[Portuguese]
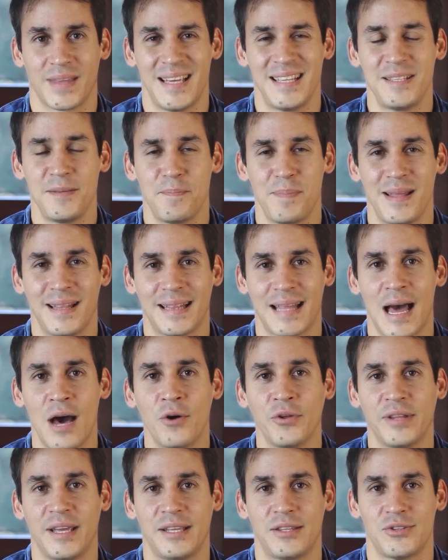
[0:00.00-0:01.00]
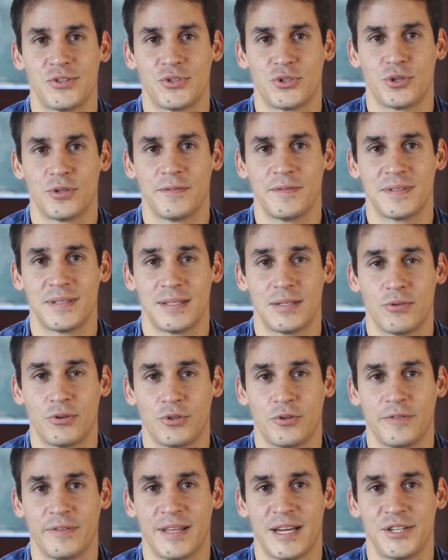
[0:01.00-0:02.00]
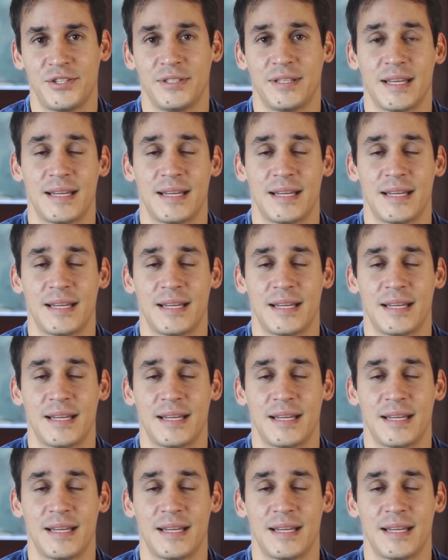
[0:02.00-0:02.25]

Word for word: Esse Pentaho Data Services é uma novidade